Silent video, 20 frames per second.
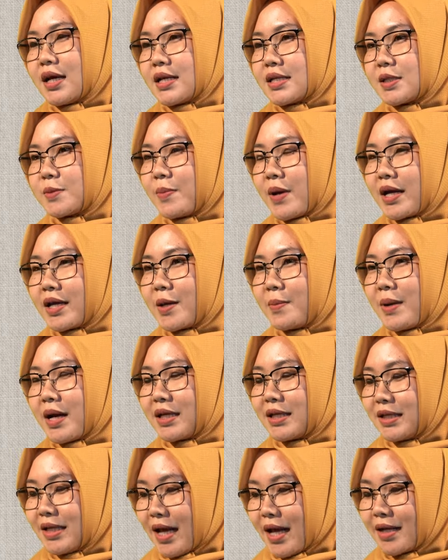sebagai
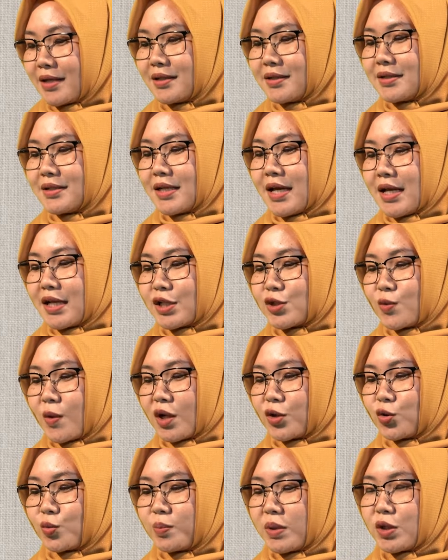bagian dari
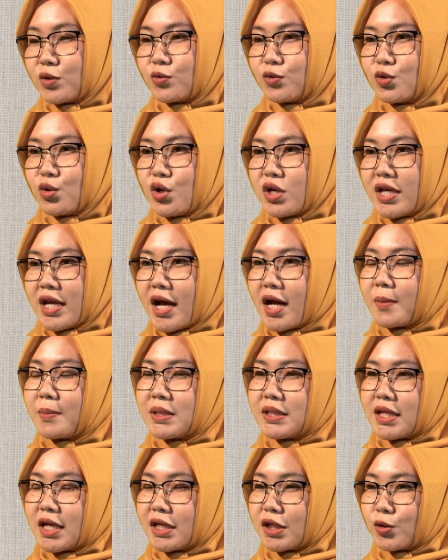suatu penduduk yang
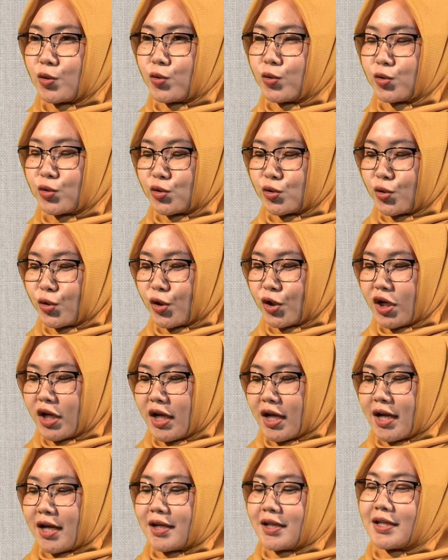menjadi unsur
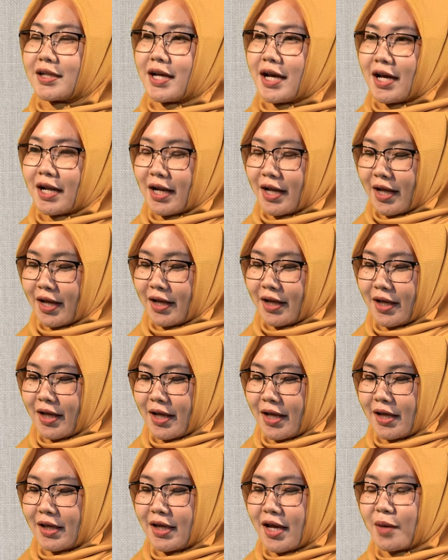negara
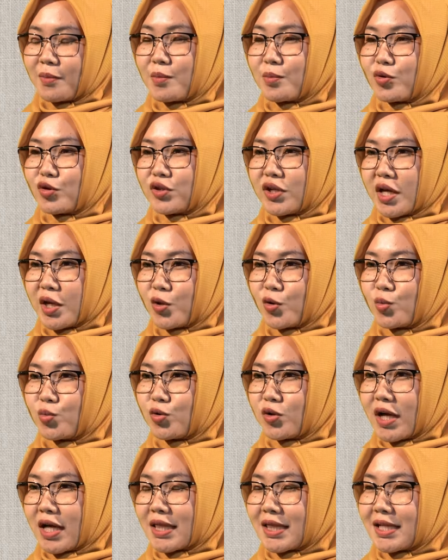yang mempunyai
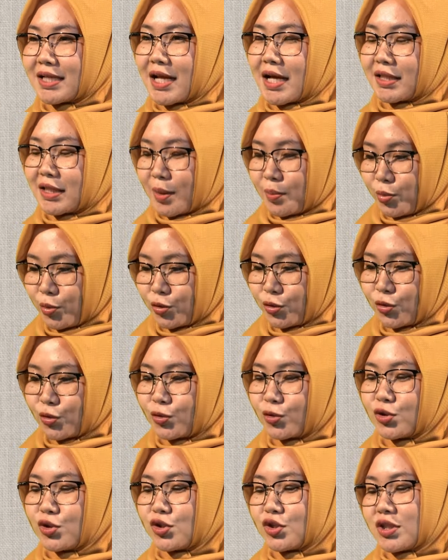hubungan tidak
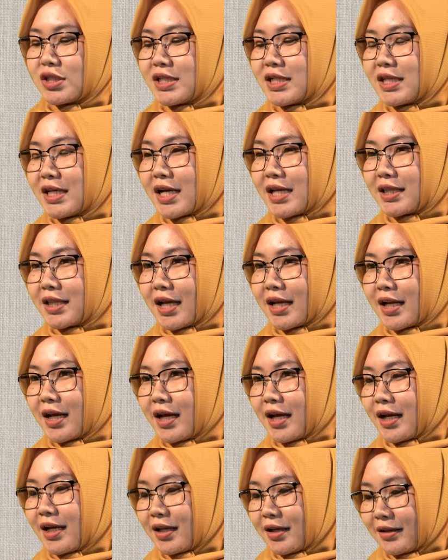terputus dengan
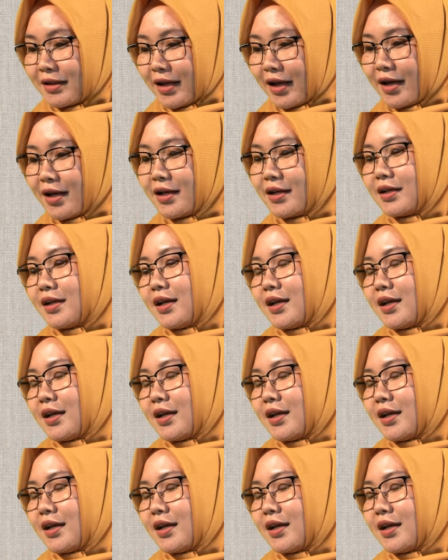tanah airnya,